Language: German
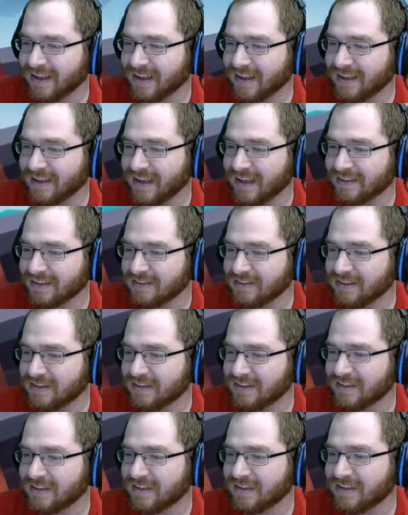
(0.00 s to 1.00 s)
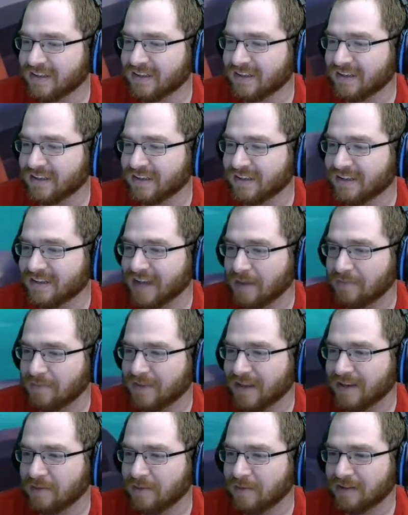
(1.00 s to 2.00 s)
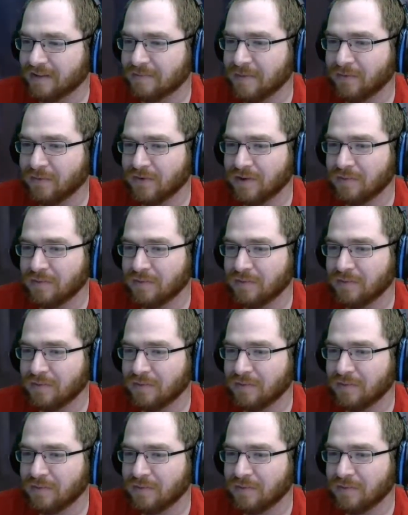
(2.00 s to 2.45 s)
also so ein geiles ich, Ding. Ich habe seitdem nichts mehr von ihm